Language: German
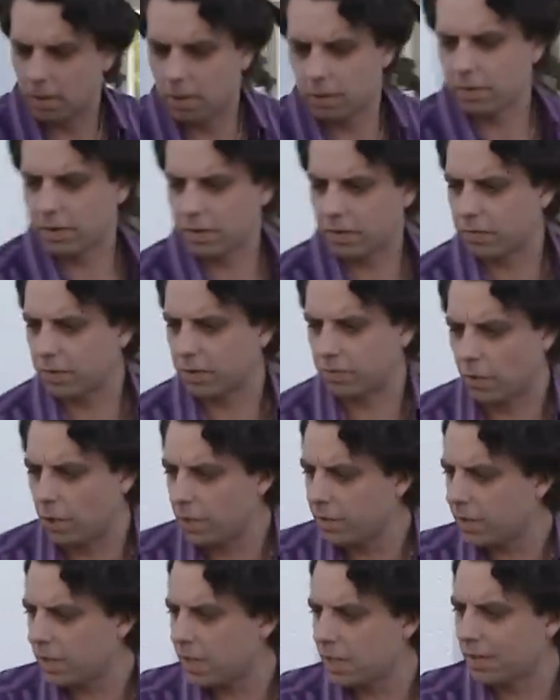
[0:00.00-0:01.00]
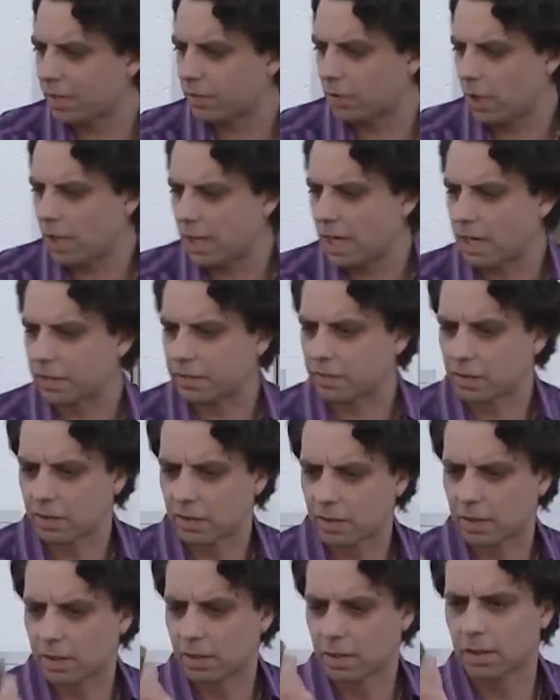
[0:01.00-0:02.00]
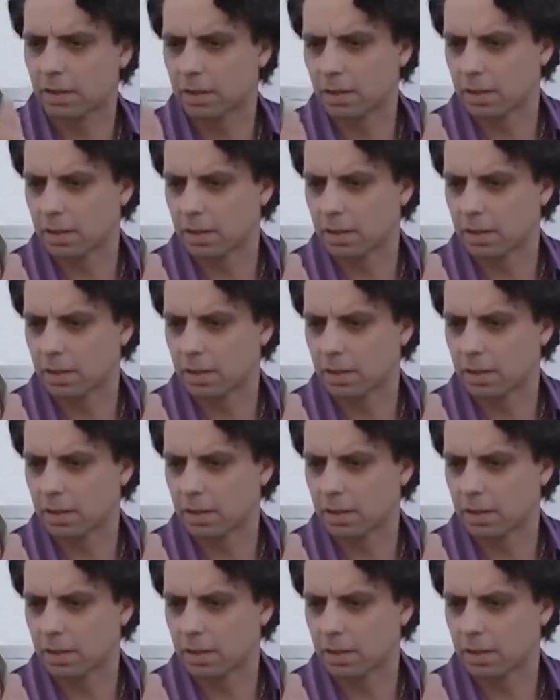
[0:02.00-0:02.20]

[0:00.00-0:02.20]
Was, was wollen Kriminalpolizei.